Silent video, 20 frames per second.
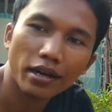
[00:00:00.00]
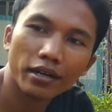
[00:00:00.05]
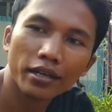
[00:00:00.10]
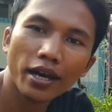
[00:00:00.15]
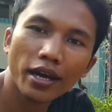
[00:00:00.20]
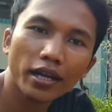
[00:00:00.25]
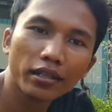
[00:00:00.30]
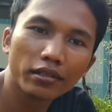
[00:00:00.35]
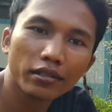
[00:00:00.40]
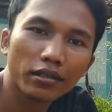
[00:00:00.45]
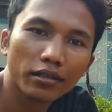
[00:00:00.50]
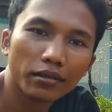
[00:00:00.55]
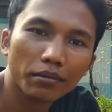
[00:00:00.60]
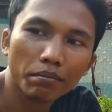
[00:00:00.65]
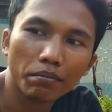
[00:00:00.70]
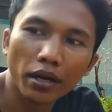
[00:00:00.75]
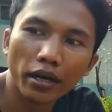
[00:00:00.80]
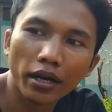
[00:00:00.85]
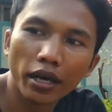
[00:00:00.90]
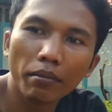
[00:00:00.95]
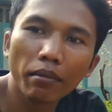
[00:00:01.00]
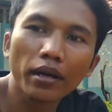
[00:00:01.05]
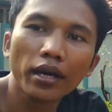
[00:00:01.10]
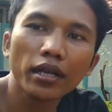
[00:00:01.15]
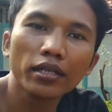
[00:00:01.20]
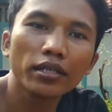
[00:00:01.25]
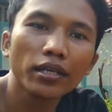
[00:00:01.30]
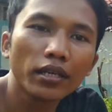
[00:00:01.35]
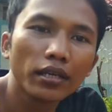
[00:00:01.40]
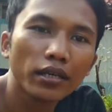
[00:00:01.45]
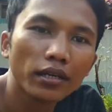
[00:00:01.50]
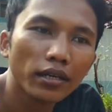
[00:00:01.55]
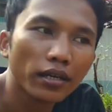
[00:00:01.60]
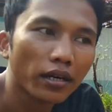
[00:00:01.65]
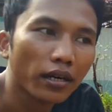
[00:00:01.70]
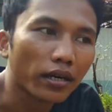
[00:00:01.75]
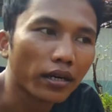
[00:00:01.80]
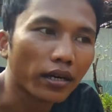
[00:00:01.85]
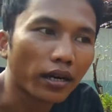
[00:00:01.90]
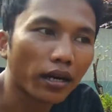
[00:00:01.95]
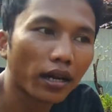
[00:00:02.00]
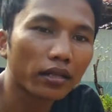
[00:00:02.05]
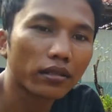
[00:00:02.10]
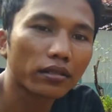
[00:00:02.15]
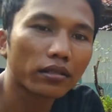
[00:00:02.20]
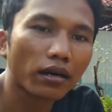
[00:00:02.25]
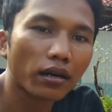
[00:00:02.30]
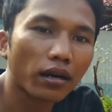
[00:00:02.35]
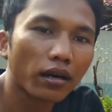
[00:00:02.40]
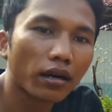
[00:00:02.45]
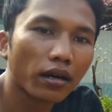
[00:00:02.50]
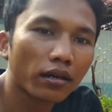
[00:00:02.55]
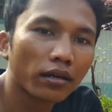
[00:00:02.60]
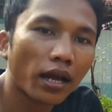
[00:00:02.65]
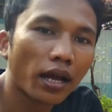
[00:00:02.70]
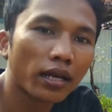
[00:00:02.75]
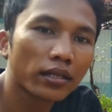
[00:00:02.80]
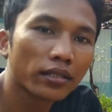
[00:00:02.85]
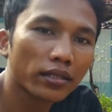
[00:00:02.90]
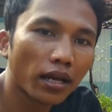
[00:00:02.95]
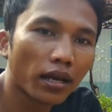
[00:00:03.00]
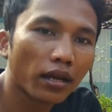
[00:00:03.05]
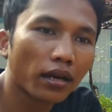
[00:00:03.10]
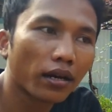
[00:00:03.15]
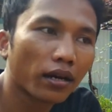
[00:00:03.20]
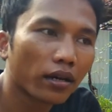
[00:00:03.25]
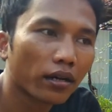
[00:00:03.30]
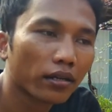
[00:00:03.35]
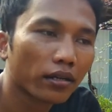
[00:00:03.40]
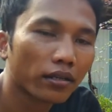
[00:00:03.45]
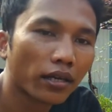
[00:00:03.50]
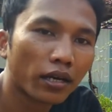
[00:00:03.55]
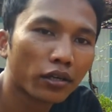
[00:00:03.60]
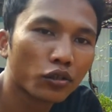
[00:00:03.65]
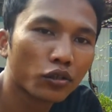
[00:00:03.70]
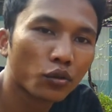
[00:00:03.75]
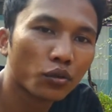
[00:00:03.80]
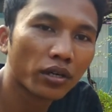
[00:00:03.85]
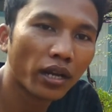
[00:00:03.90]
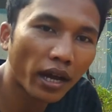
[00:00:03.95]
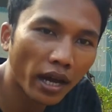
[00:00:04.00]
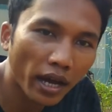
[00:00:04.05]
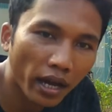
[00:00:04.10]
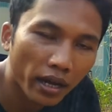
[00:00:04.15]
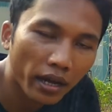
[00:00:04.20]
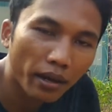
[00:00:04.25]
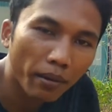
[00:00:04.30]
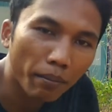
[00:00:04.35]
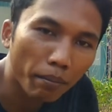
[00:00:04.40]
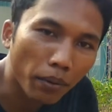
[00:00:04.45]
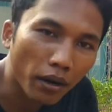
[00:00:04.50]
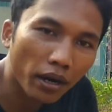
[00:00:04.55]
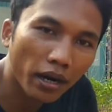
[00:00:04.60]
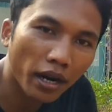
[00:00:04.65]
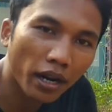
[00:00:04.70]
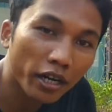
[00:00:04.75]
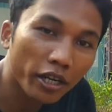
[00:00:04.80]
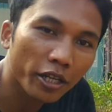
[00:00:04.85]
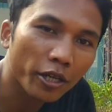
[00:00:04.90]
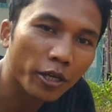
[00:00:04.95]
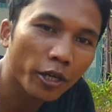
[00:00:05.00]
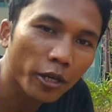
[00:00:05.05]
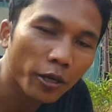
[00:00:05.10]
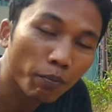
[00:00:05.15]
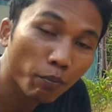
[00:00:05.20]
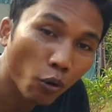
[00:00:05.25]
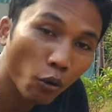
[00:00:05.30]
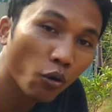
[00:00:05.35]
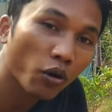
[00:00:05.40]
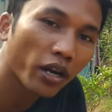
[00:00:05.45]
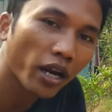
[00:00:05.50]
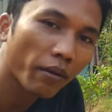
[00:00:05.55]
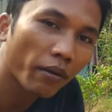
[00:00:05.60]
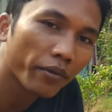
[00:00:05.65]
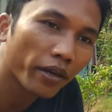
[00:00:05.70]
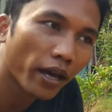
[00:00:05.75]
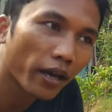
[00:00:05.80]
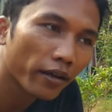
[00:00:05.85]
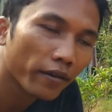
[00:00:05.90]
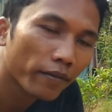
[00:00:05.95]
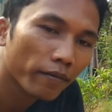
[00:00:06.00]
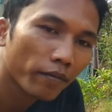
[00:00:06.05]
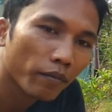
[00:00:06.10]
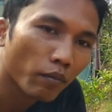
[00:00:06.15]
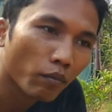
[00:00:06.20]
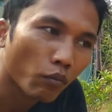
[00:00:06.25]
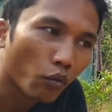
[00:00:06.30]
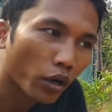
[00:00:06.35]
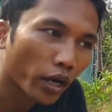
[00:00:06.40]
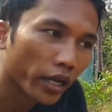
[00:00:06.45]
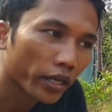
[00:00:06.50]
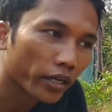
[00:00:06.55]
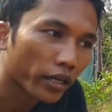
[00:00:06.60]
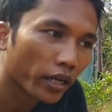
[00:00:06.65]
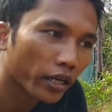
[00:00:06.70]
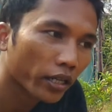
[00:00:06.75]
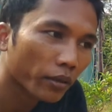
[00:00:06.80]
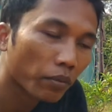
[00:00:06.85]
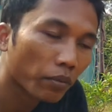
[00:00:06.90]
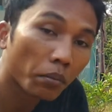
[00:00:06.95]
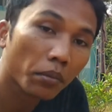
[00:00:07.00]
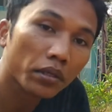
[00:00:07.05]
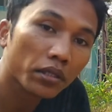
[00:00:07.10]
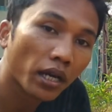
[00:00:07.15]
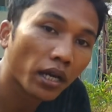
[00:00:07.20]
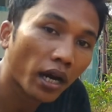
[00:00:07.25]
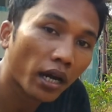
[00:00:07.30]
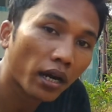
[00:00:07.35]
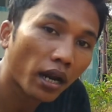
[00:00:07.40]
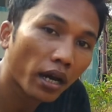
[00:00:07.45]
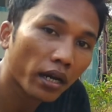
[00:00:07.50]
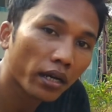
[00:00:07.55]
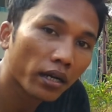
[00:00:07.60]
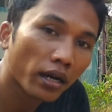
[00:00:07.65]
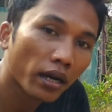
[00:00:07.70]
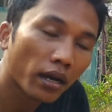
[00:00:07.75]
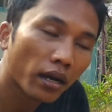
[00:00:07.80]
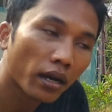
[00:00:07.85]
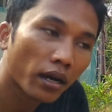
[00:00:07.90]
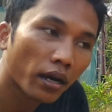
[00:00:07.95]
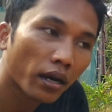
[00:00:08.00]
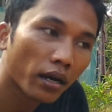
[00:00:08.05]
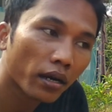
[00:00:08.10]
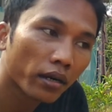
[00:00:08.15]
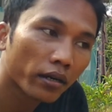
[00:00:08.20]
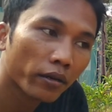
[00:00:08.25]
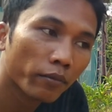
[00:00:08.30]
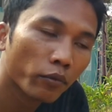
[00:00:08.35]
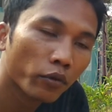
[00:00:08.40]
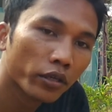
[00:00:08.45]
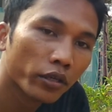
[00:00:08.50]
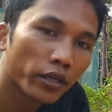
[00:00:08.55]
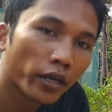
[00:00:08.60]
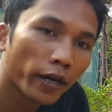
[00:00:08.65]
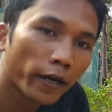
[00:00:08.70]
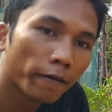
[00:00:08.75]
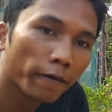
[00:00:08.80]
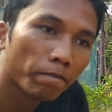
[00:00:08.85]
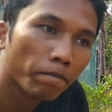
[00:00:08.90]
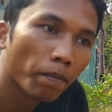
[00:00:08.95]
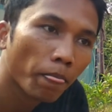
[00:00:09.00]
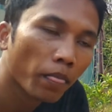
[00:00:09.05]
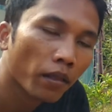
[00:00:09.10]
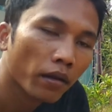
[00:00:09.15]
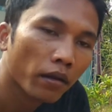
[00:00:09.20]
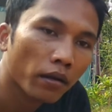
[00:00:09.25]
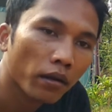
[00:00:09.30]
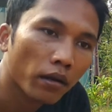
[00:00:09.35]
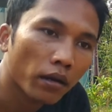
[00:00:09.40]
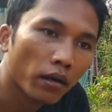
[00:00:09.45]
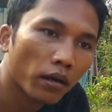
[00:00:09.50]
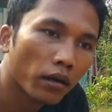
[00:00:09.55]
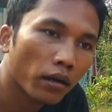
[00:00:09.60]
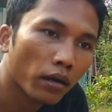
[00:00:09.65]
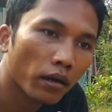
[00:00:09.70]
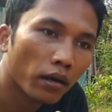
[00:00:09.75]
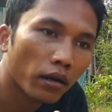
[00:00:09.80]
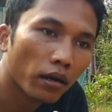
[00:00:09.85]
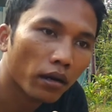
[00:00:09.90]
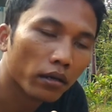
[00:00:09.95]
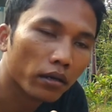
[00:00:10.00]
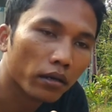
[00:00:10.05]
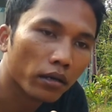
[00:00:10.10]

lihat bagaimana sih karakter dasar yang sudah pernah di program ya mulai dari pemecahan akar kemudian eh,